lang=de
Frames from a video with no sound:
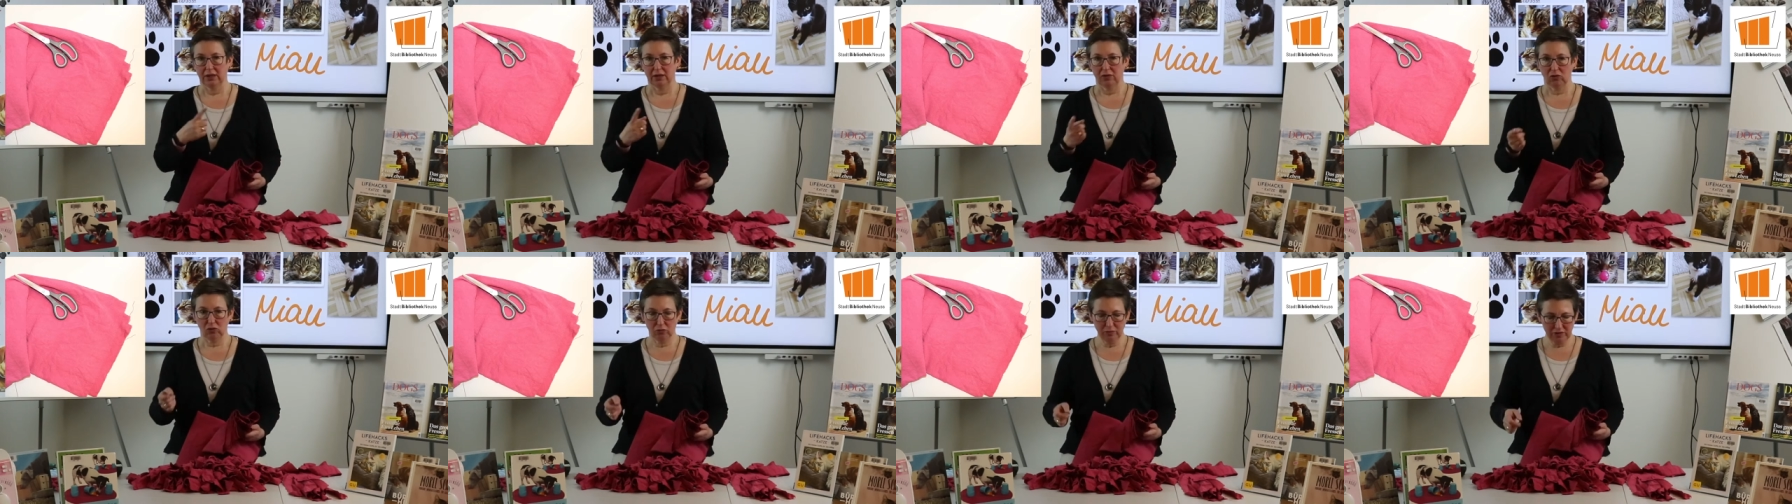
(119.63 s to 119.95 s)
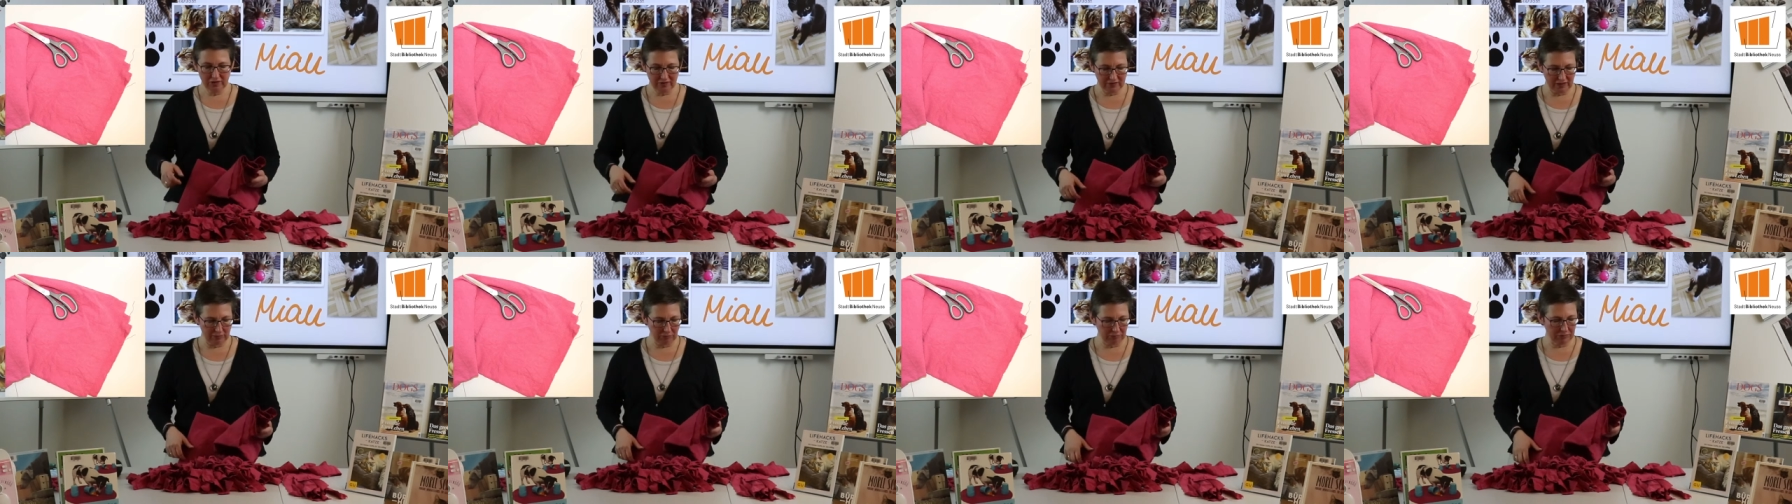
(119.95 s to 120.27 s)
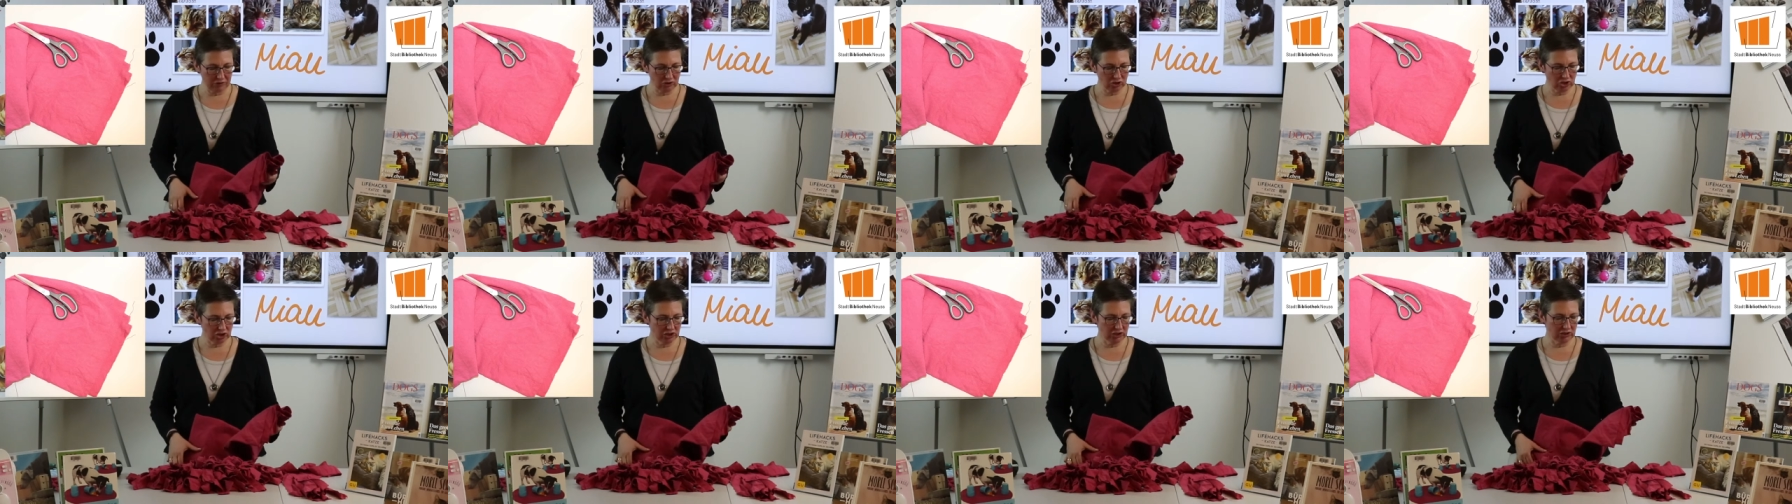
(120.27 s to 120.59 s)
Gummis
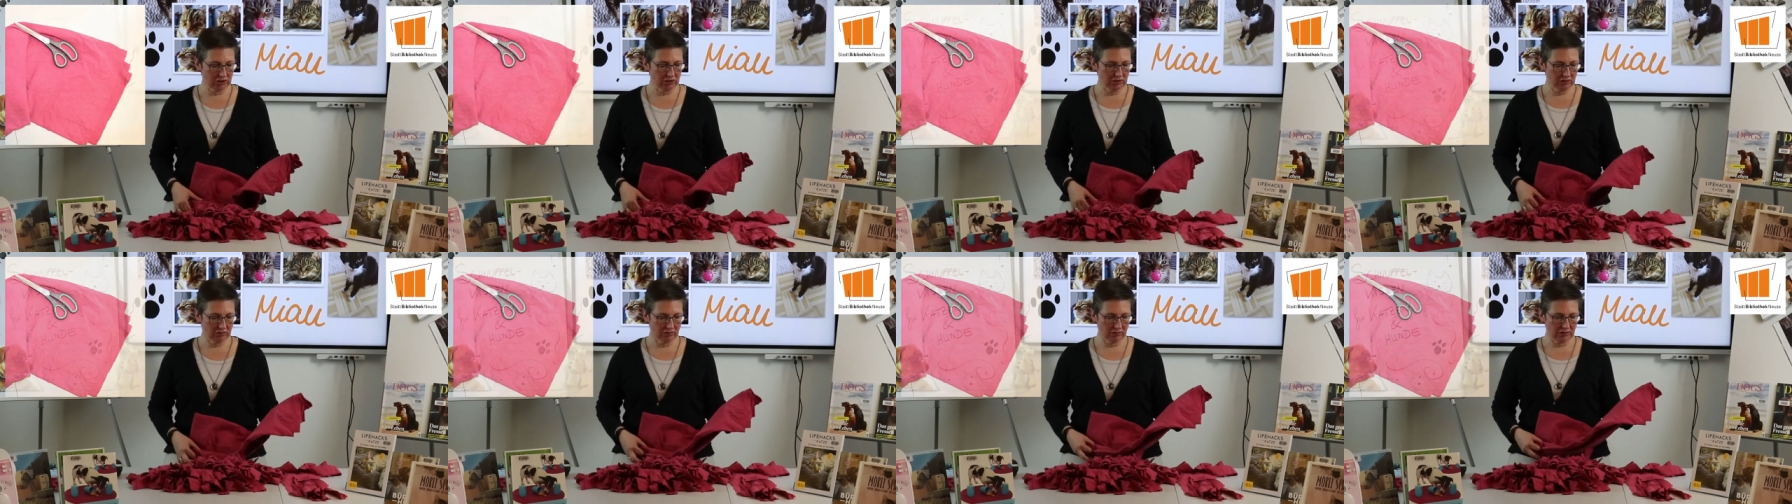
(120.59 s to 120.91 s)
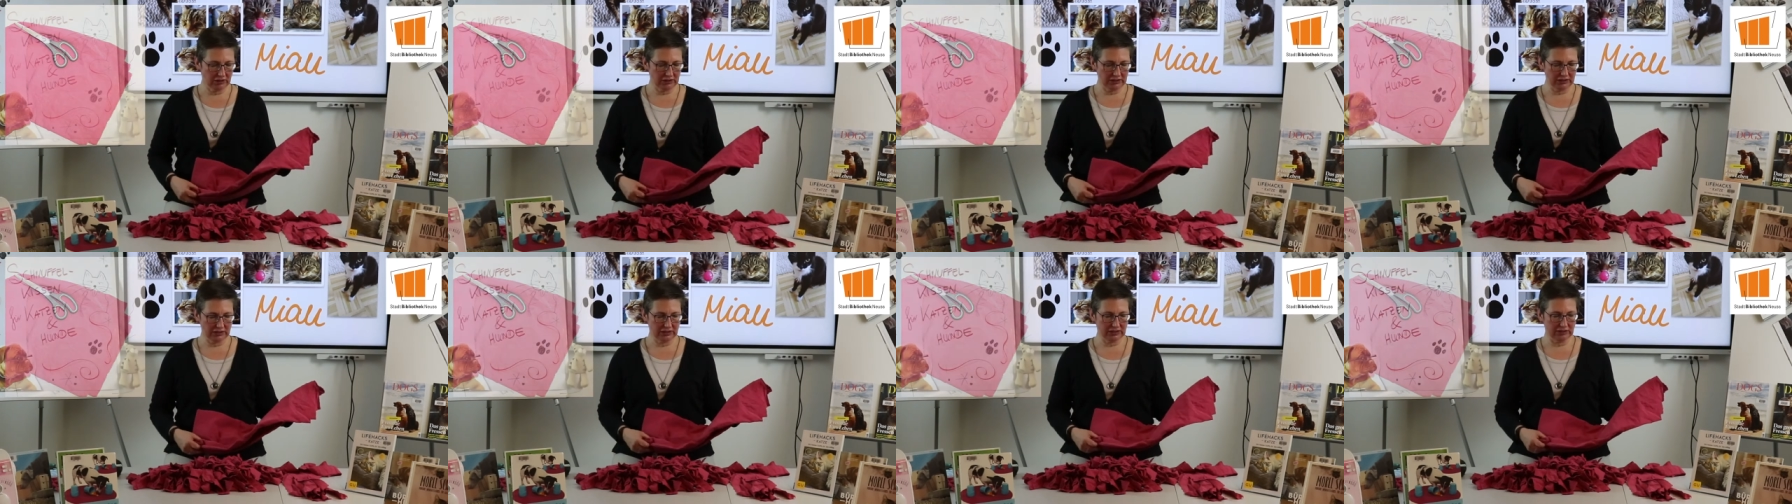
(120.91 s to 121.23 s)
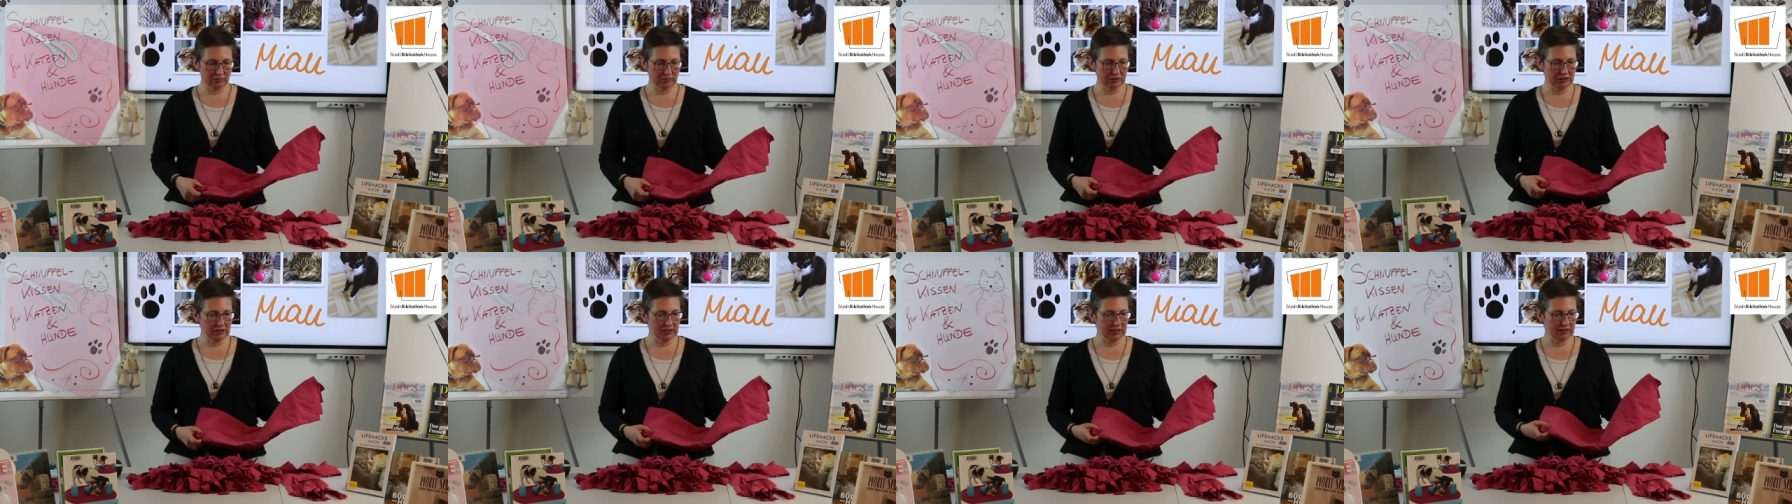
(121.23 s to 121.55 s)
abgeschnitten und dann
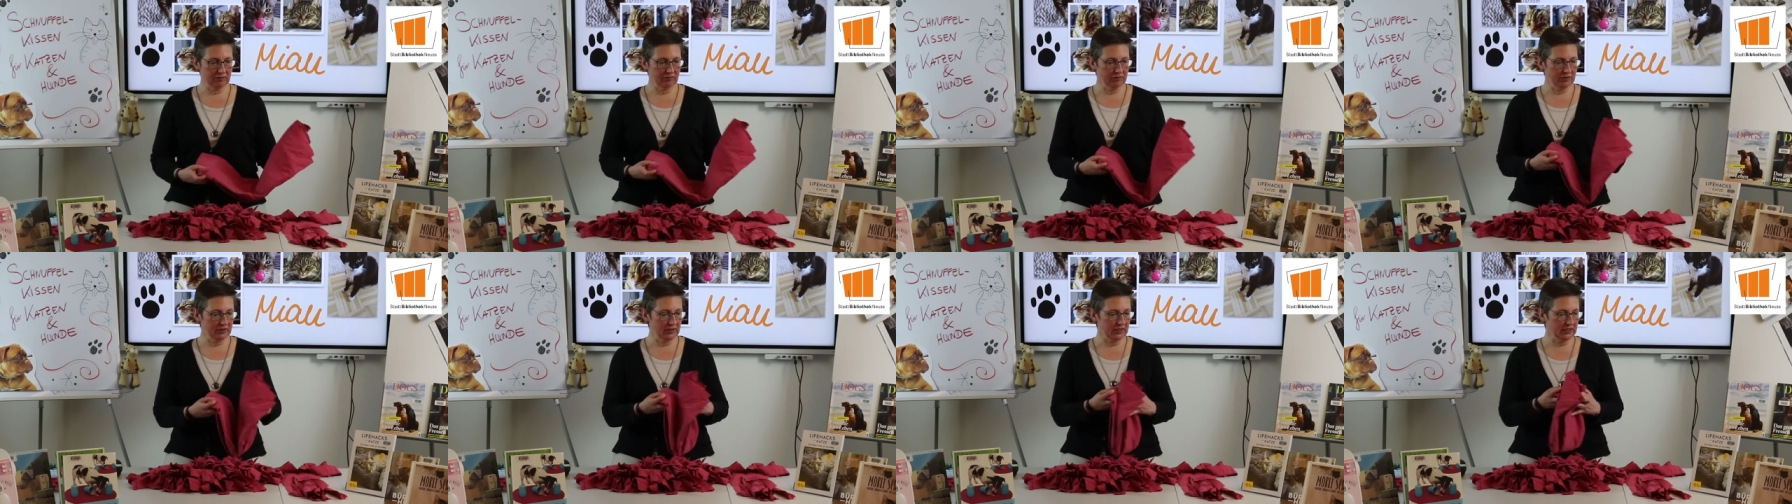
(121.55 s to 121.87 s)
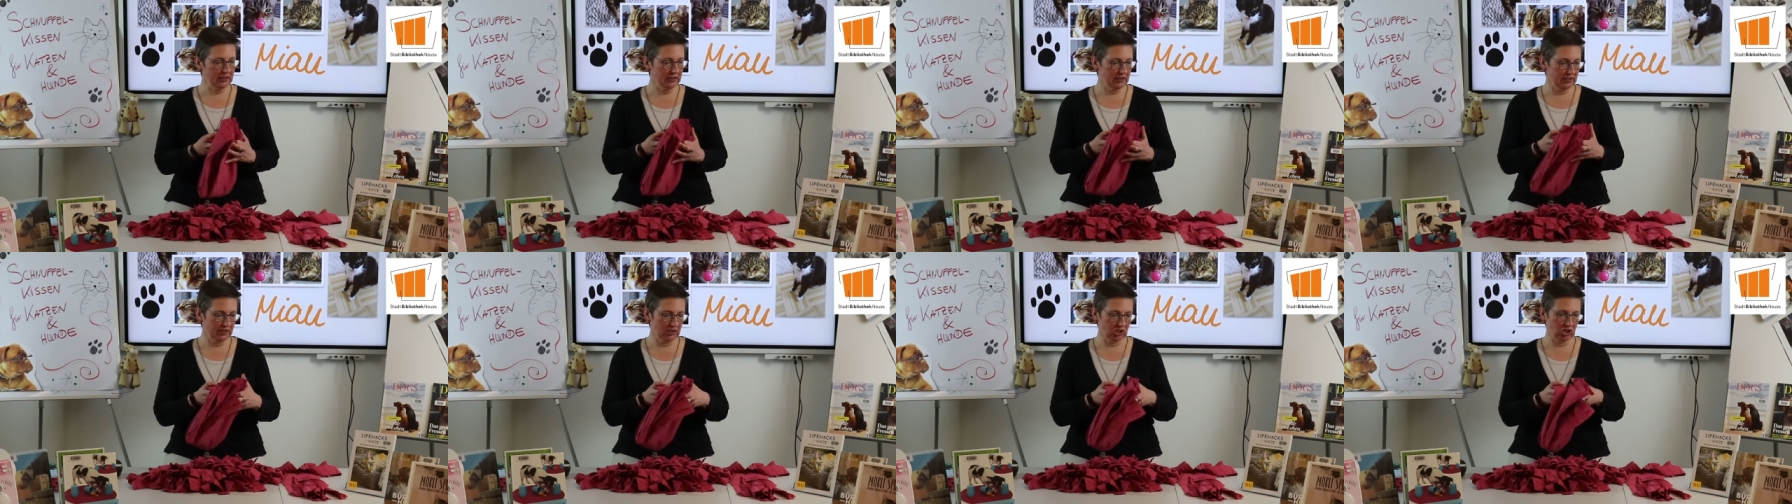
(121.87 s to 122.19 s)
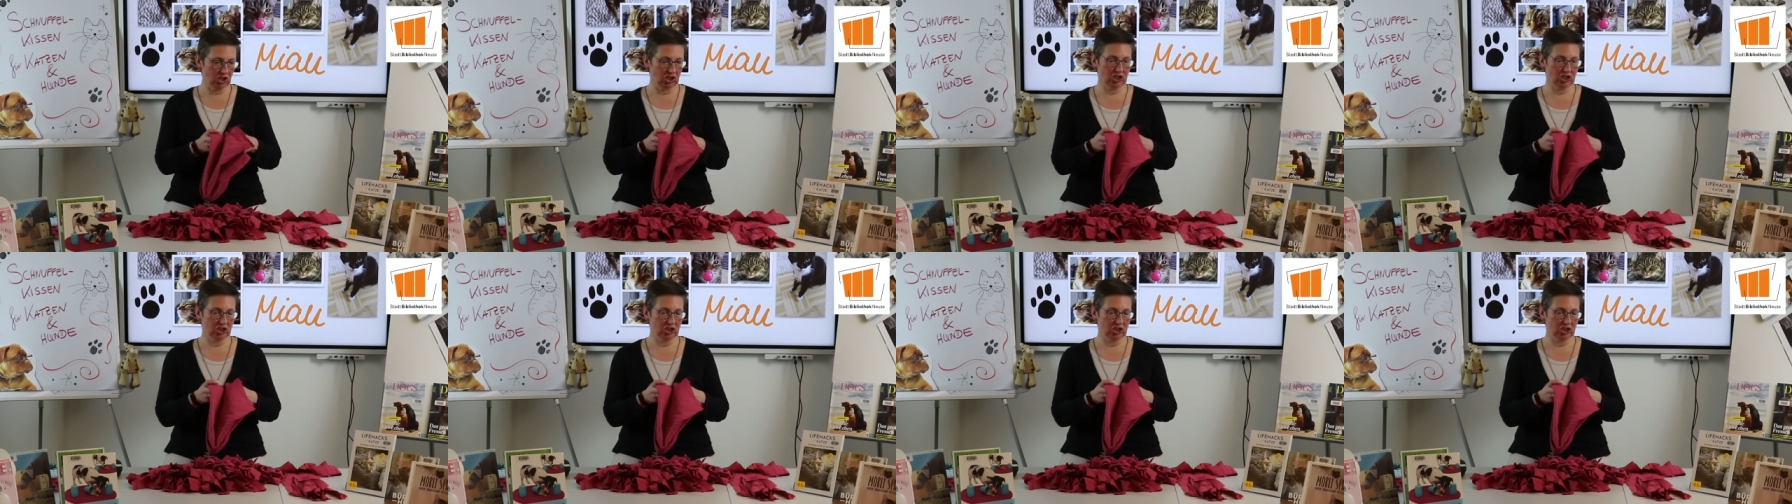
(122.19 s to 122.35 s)
kann man einfach hier die